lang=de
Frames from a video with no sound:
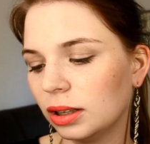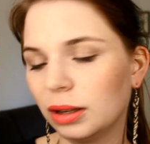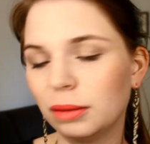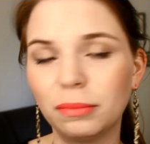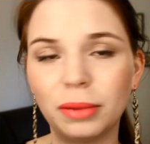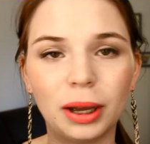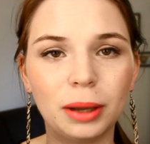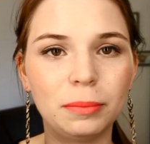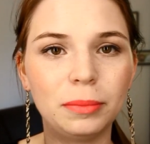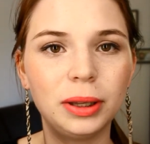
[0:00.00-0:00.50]

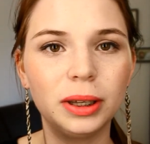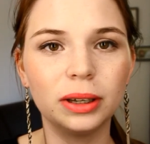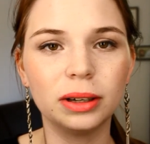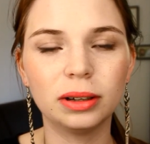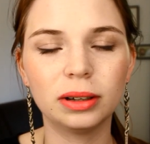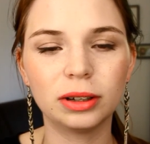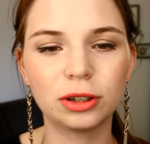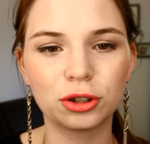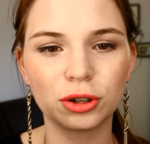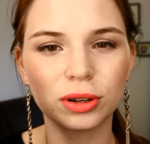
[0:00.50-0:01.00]
bei mir.
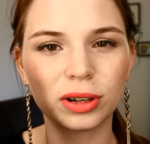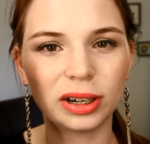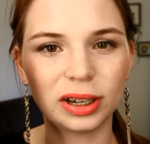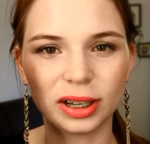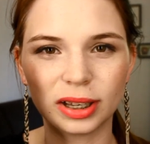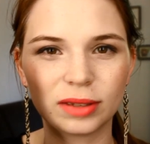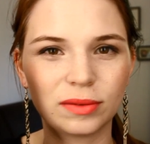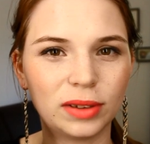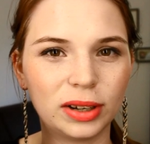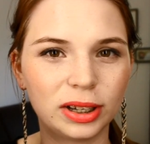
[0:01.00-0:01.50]
Ich schüttel
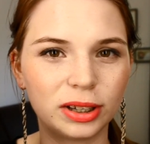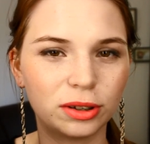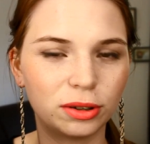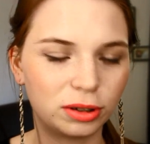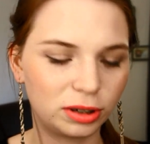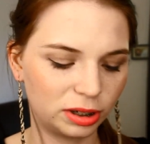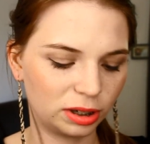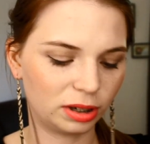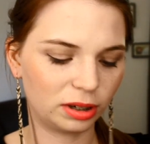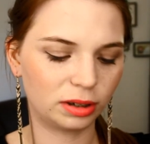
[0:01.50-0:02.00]
das, weil ich
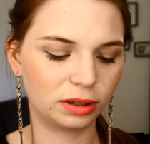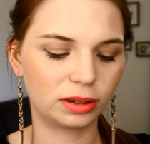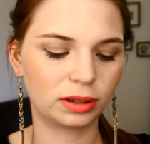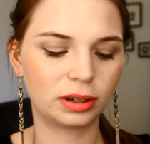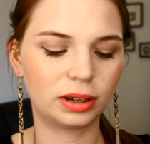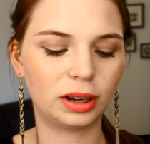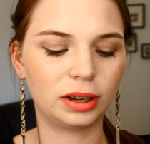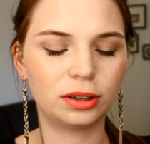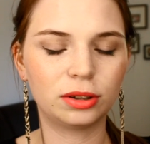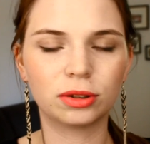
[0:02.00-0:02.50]
euch dann
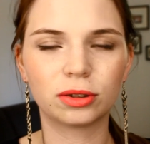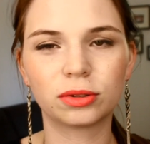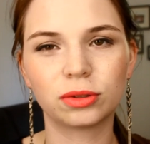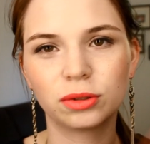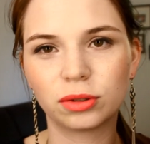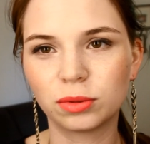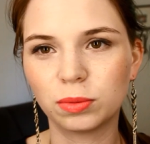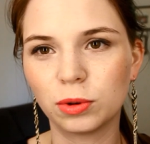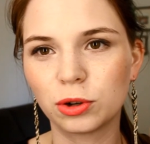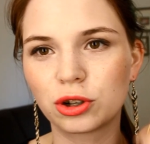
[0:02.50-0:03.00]
gleich noch so
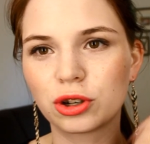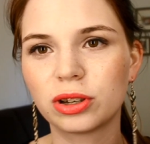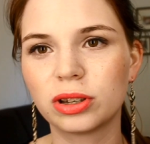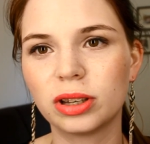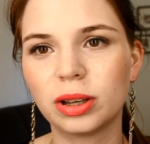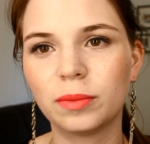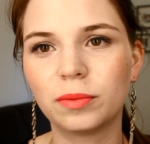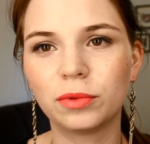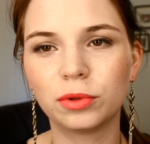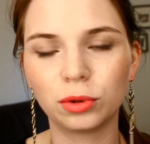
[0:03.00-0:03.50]
Swatches
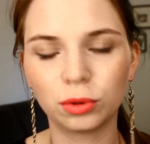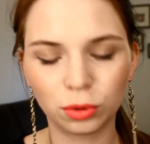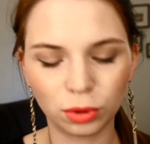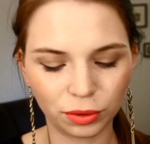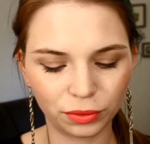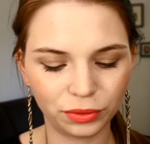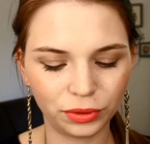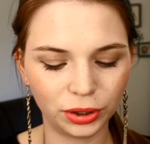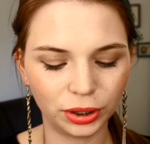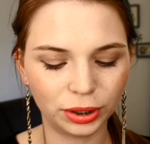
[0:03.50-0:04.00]

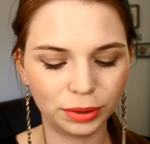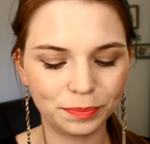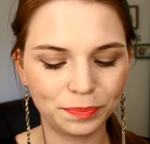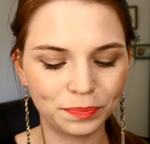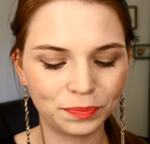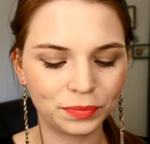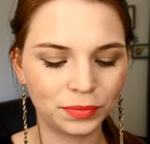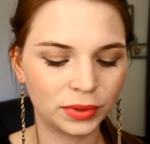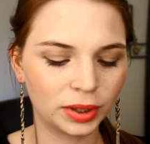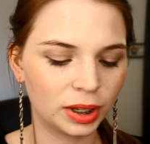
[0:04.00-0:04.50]
abfotografiere.
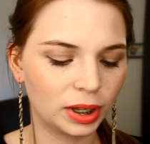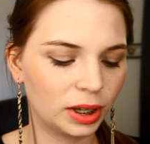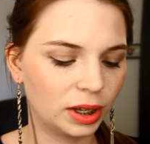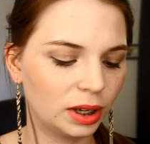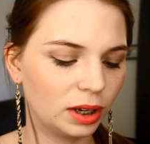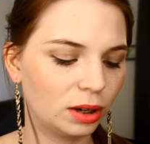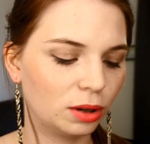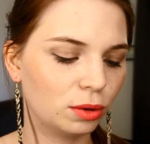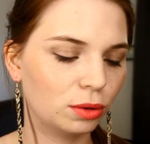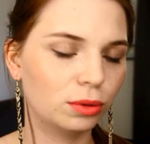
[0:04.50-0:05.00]

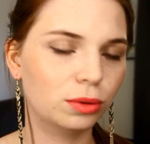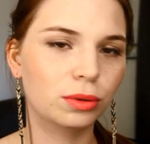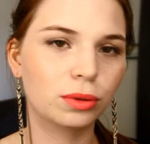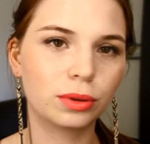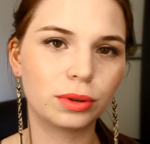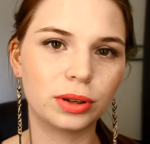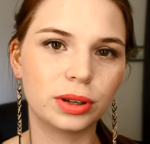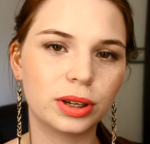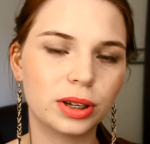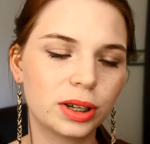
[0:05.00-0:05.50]

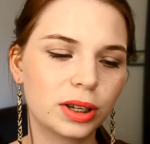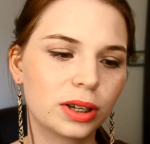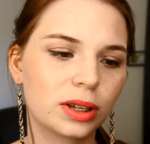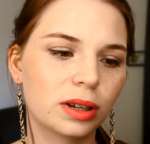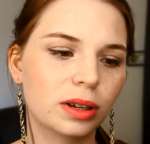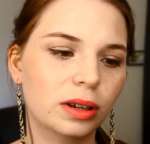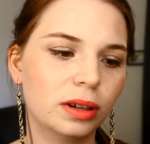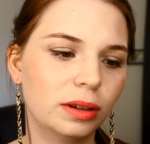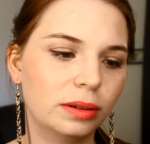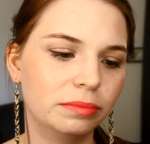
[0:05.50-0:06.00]
Und
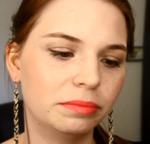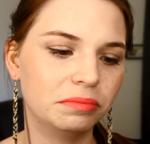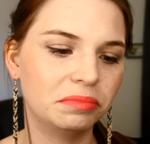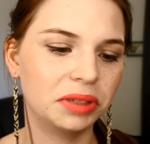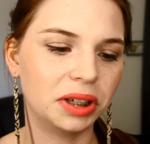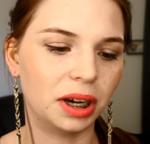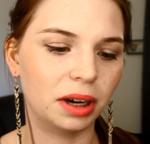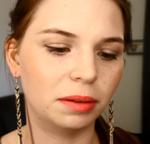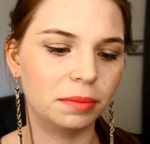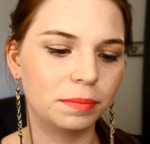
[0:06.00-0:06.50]
ähm,
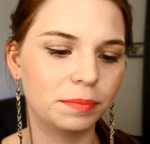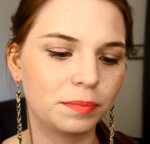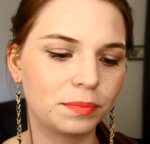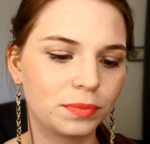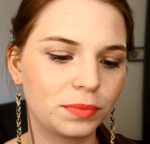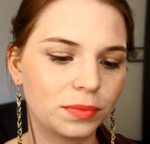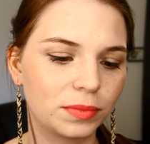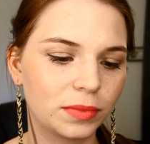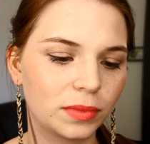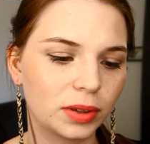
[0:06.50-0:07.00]
ja,
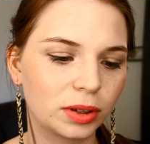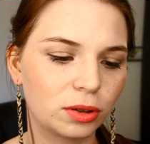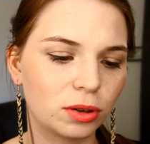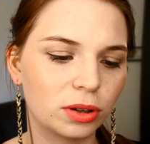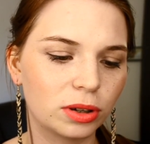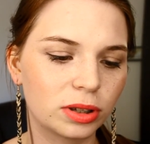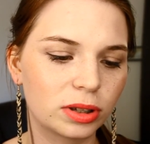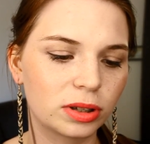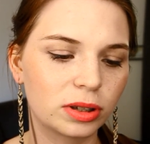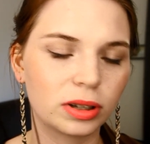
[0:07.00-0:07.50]

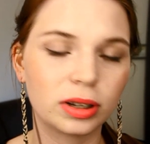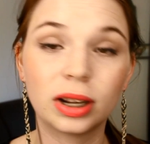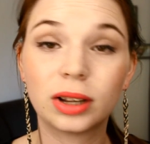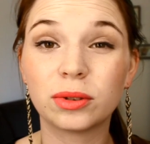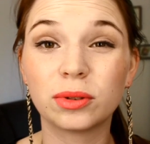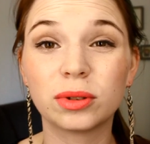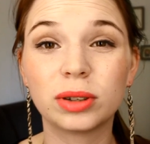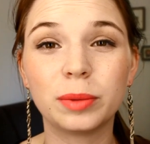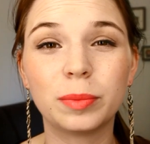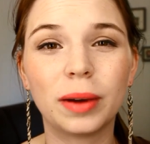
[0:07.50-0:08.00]
kostet,
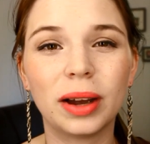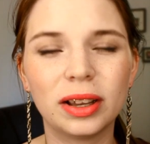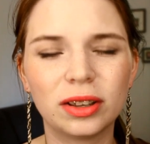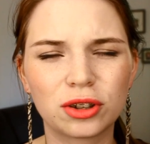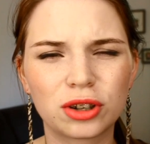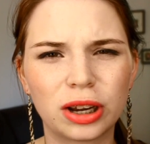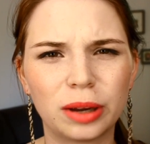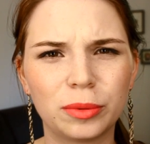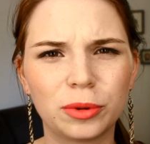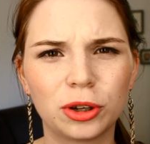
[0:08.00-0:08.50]
also die Preise
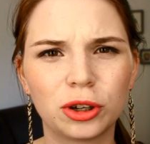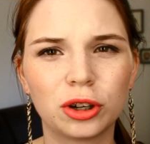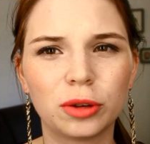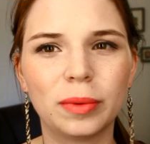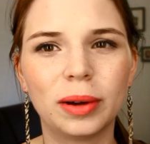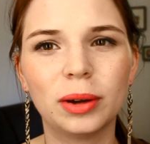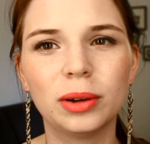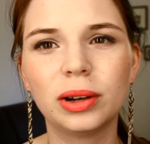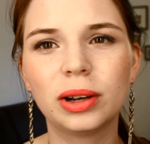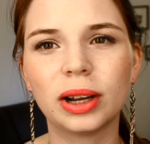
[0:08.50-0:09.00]
schreibe ich euch
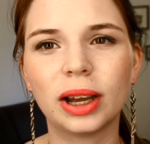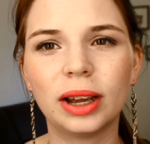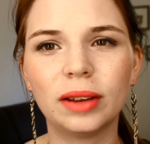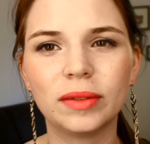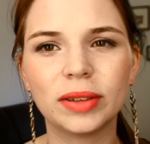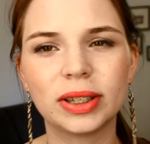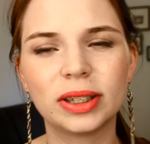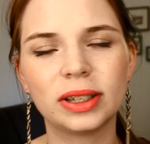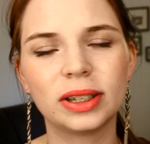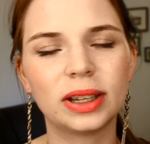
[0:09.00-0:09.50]
nochmal unten rein, weil
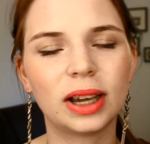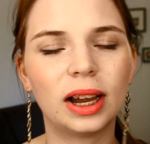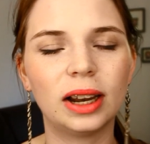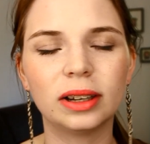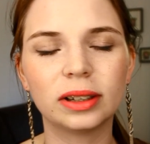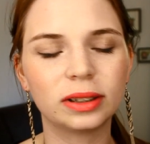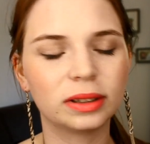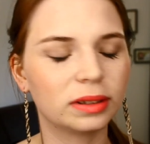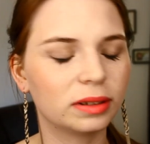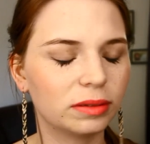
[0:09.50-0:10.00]
ich sie nicht
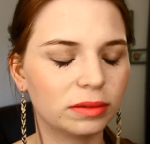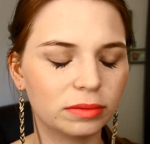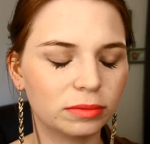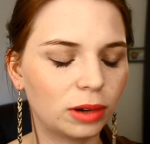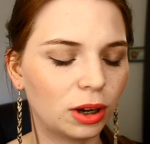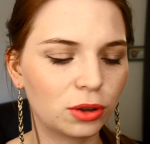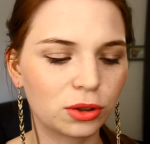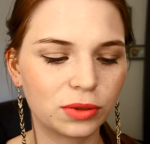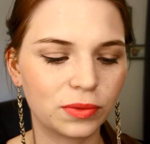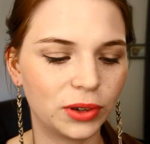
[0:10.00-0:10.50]
alle
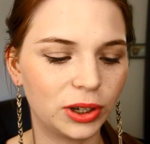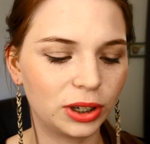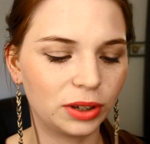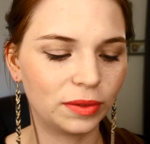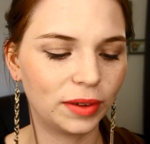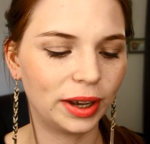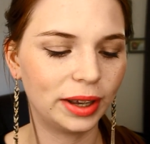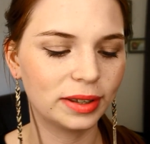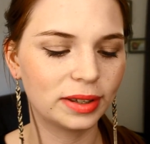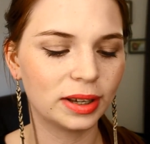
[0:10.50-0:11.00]
auswendig
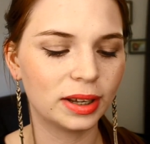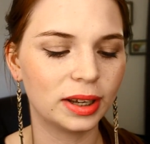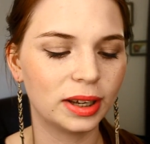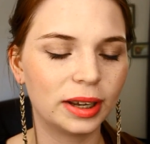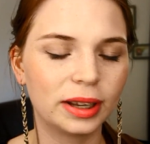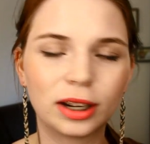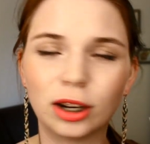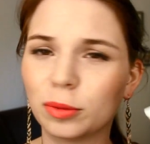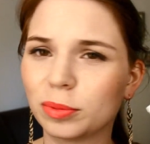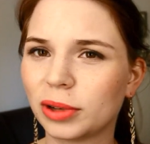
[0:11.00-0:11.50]
weiß.
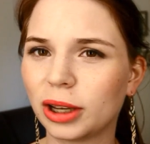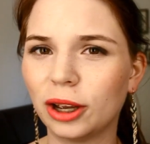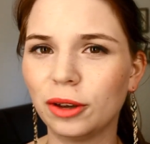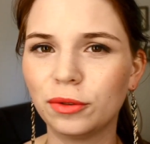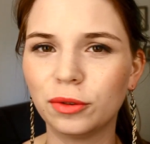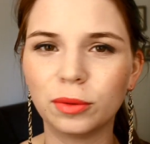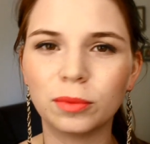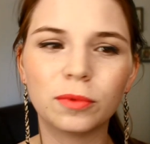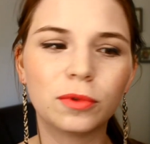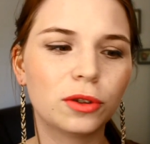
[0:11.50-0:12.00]
Ich glaube
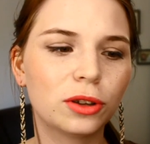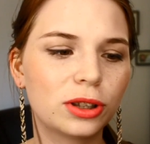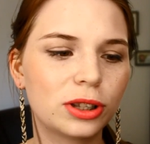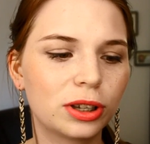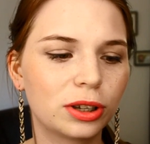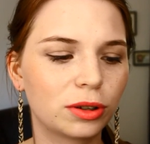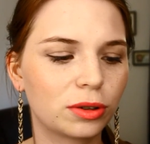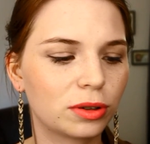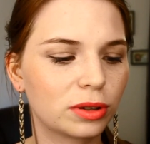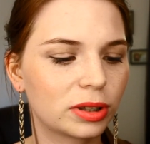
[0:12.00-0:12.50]

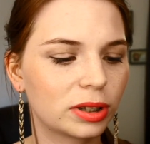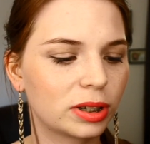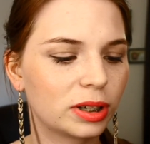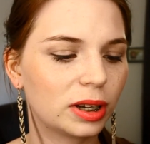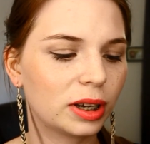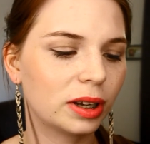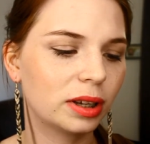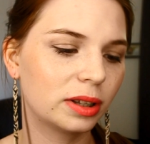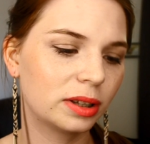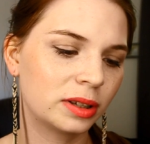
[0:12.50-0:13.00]
3,45 kostet
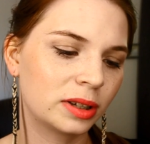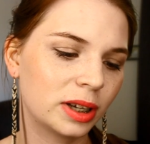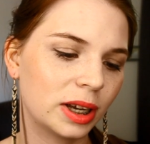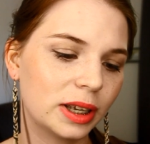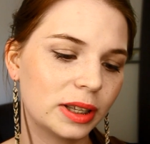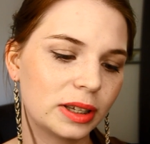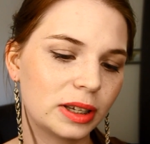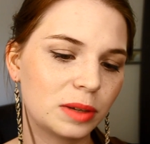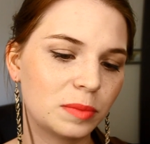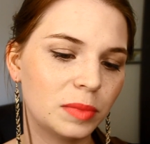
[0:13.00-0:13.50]
da, sind
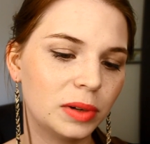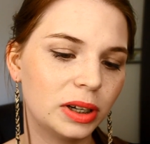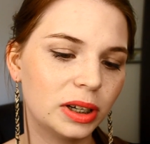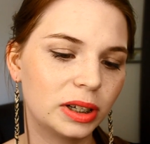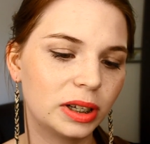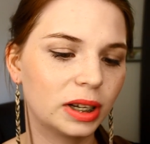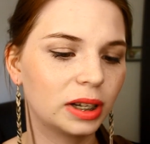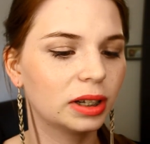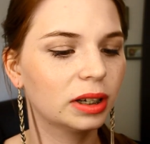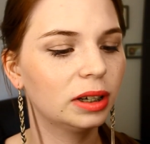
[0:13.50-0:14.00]
30 ml
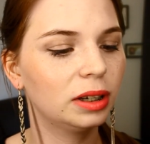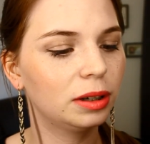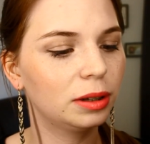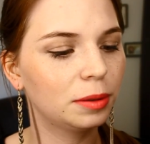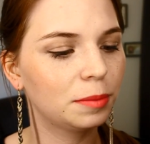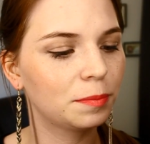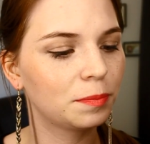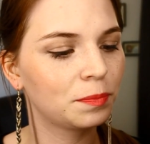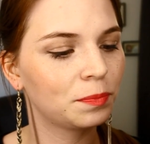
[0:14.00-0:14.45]
drin.